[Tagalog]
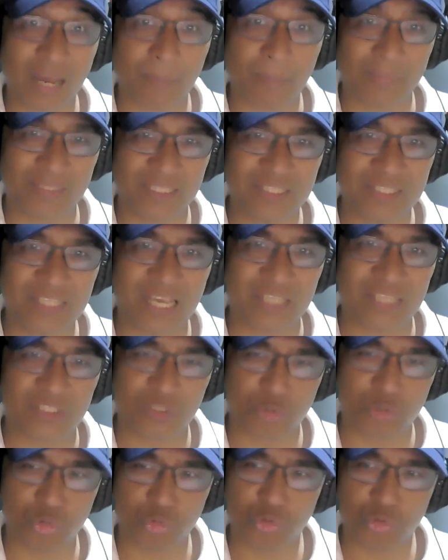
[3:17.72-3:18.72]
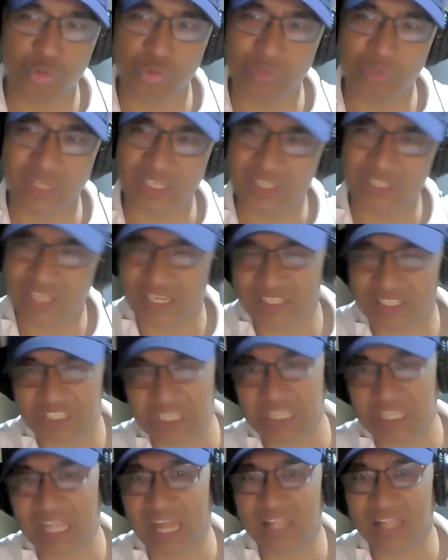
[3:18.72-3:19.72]
yung mga kapatid niya, si Junjun at
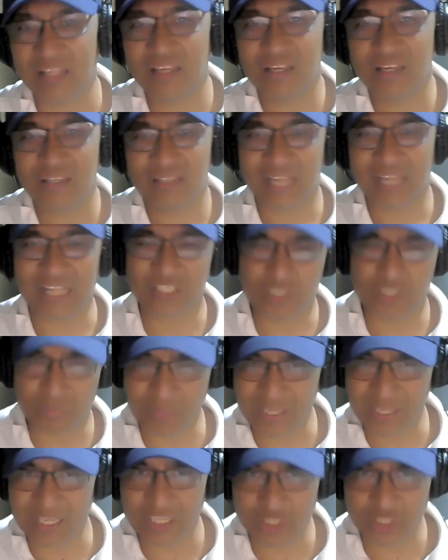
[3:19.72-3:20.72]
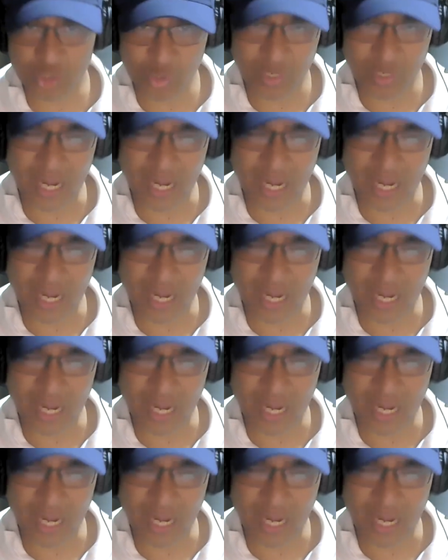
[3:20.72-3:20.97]
saka si Nan. Nan, si Binay,